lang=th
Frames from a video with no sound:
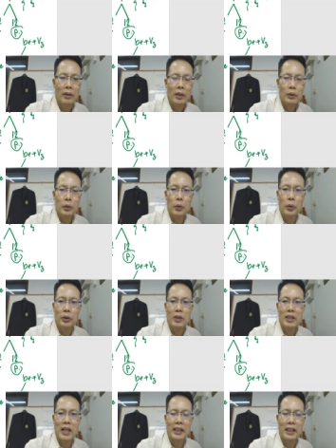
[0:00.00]
ทูต้อง
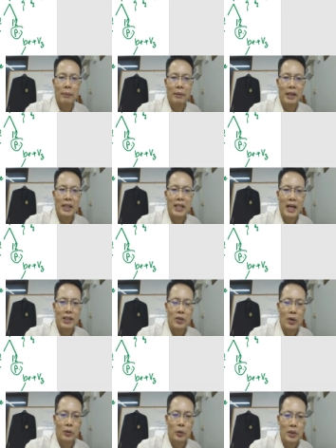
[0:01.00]
ใช้กับกริยา
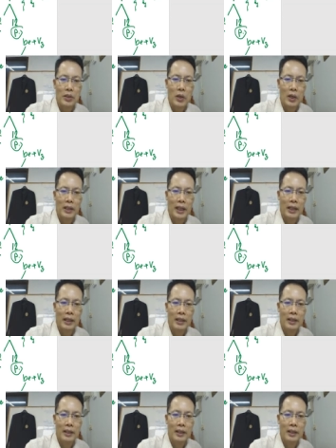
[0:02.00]
2 ตัวซ้อนกัน